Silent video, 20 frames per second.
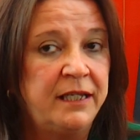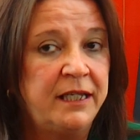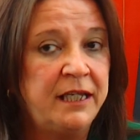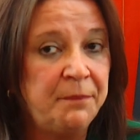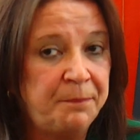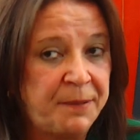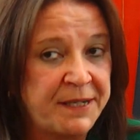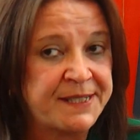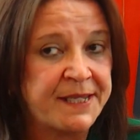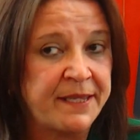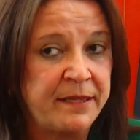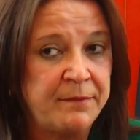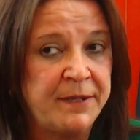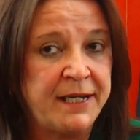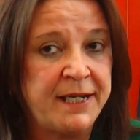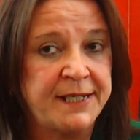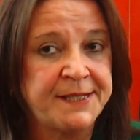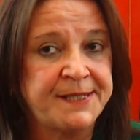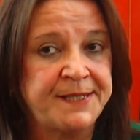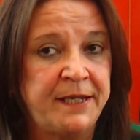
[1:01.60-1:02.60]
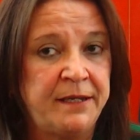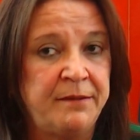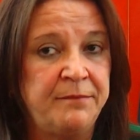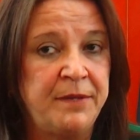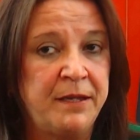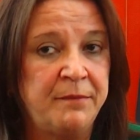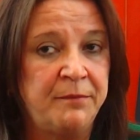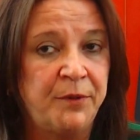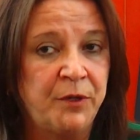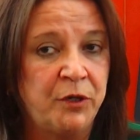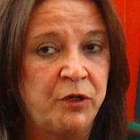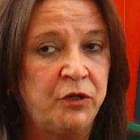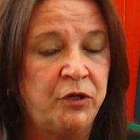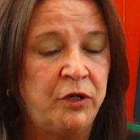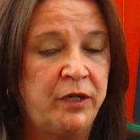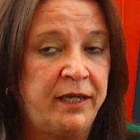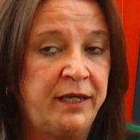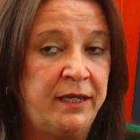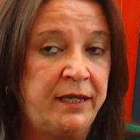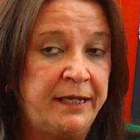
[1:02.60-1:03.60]
y pasa además a ser
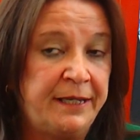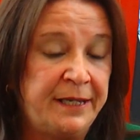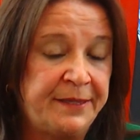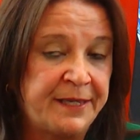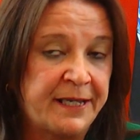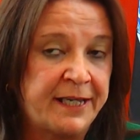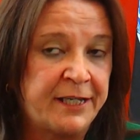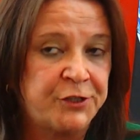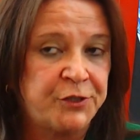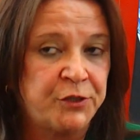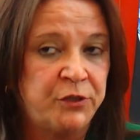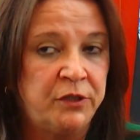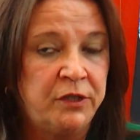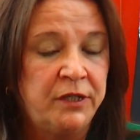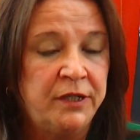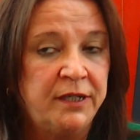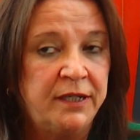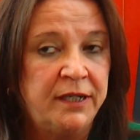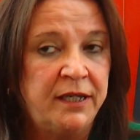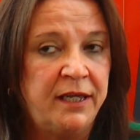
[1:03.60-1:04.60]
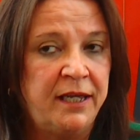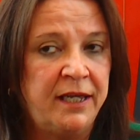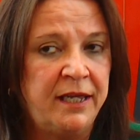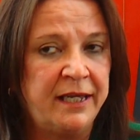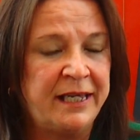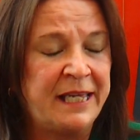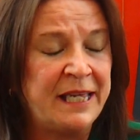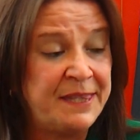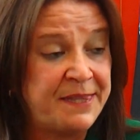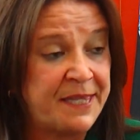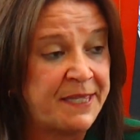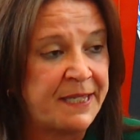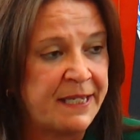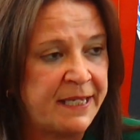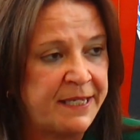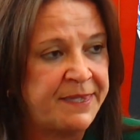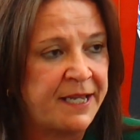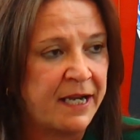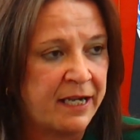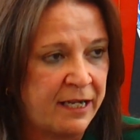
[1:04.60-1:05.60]
miembro, eh, en este caso, eh, quinta
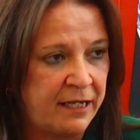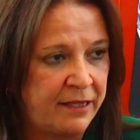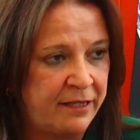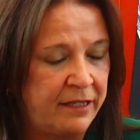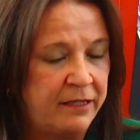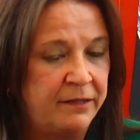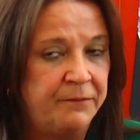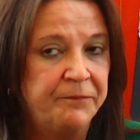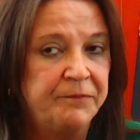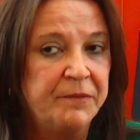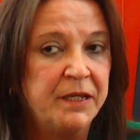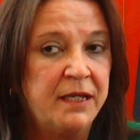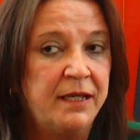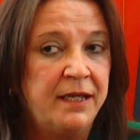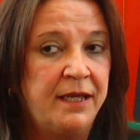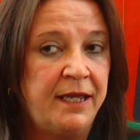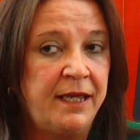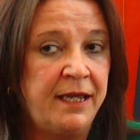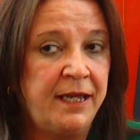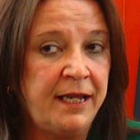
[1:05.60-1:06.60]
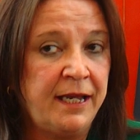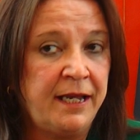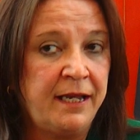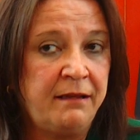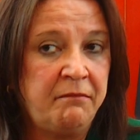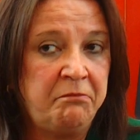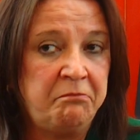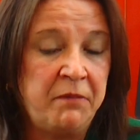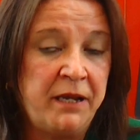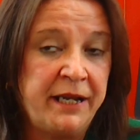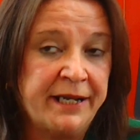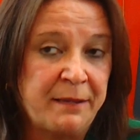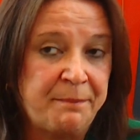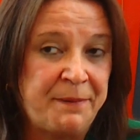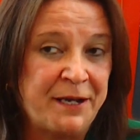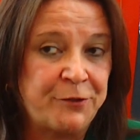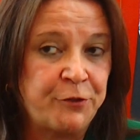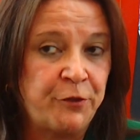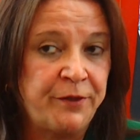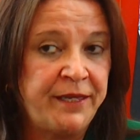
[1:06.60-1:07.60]
teniente alcalde. Eh, el
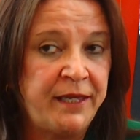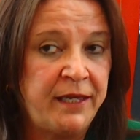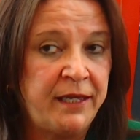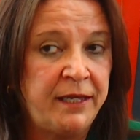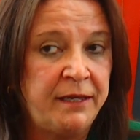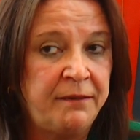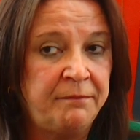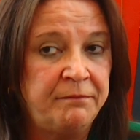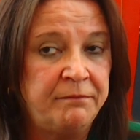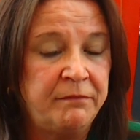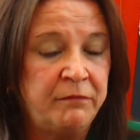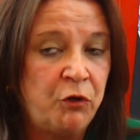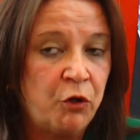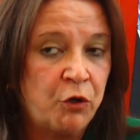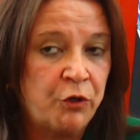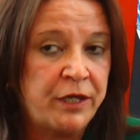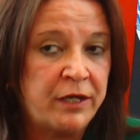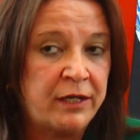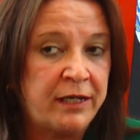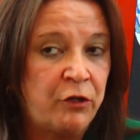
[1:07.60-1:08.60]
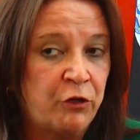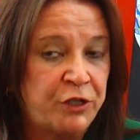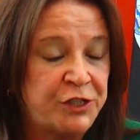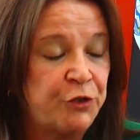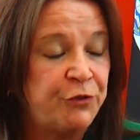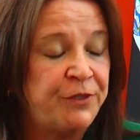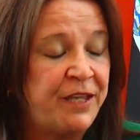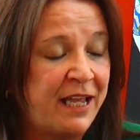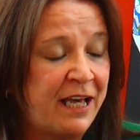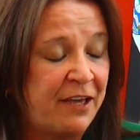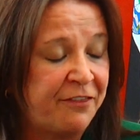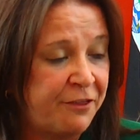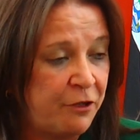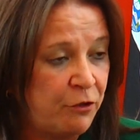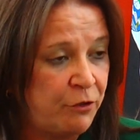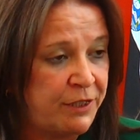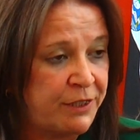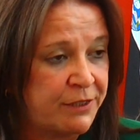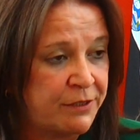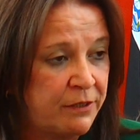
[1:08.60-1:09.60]
reparto de lo que son
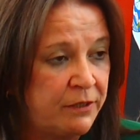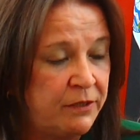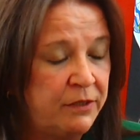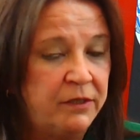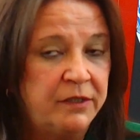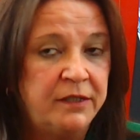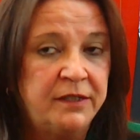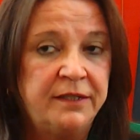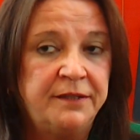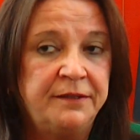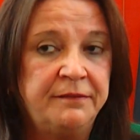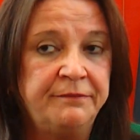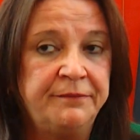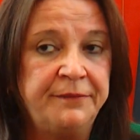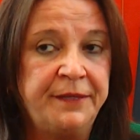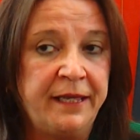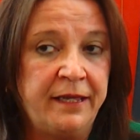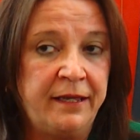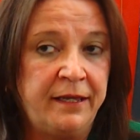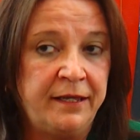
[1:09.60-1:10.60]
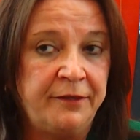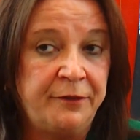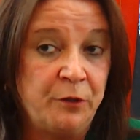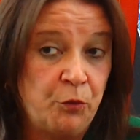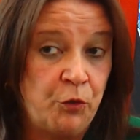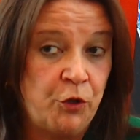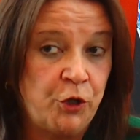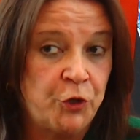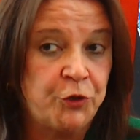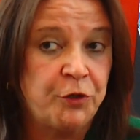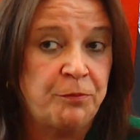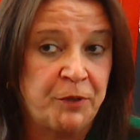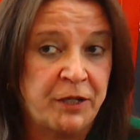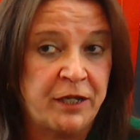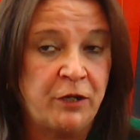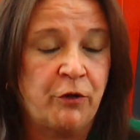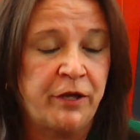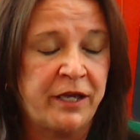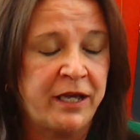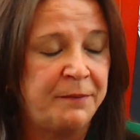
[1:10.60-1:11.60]
delegaciones de, unos y otros,
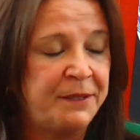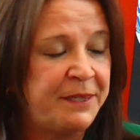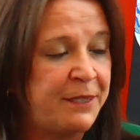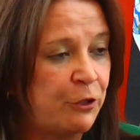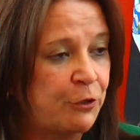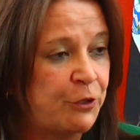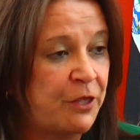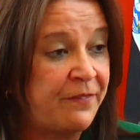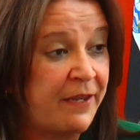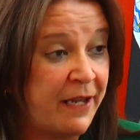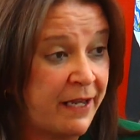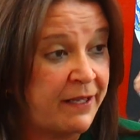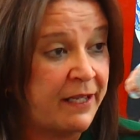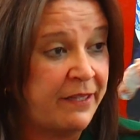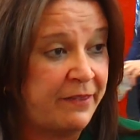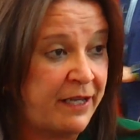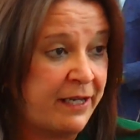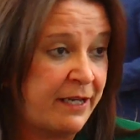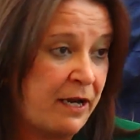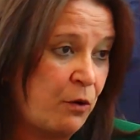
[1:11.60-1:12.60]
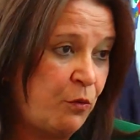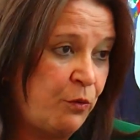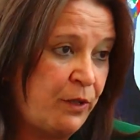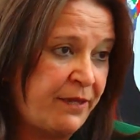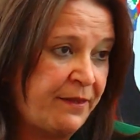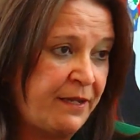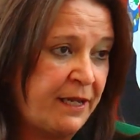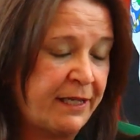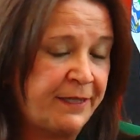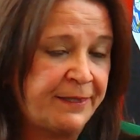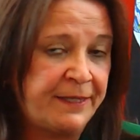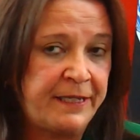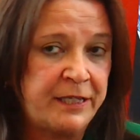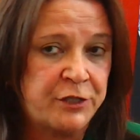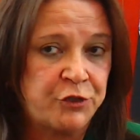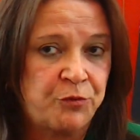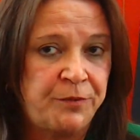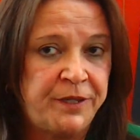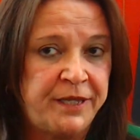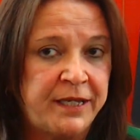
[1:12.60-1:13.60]
porque lógicamente yo tendré que dejar algunas de las que tenía
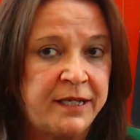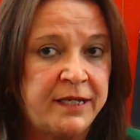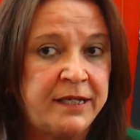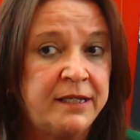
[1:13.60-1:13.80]
asumidas,